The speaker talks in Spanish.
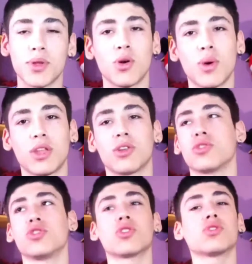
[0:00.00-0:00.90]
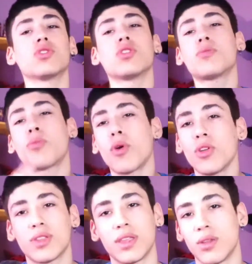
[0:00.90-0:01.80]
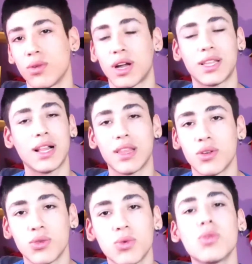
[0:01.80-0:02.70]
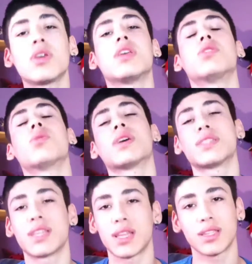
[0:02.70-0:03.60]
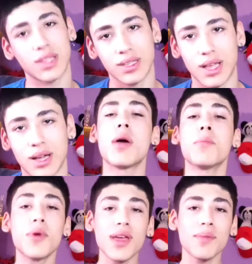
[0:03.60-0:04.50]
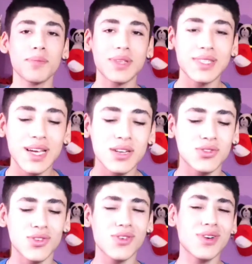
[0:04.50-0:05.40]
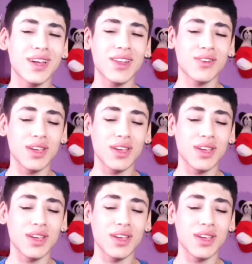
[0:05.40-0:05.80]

Pero bueno, yo no puedo tener un canal de YouTube y no hacer este tag. Voy a empezar, son creo